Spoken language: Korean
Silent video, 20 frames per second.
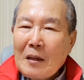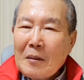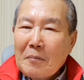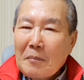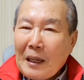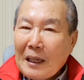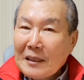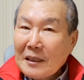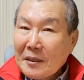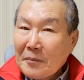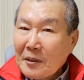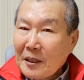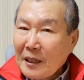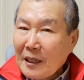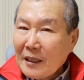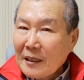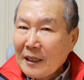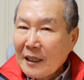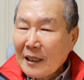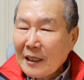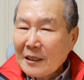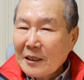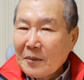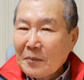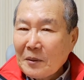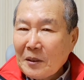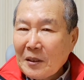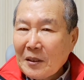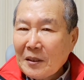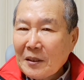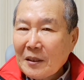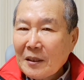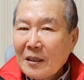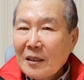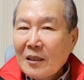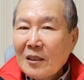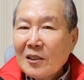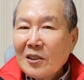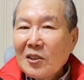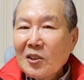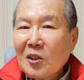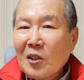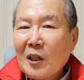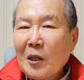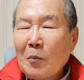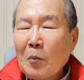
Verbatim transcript: 말씀이 깨달아지면 전에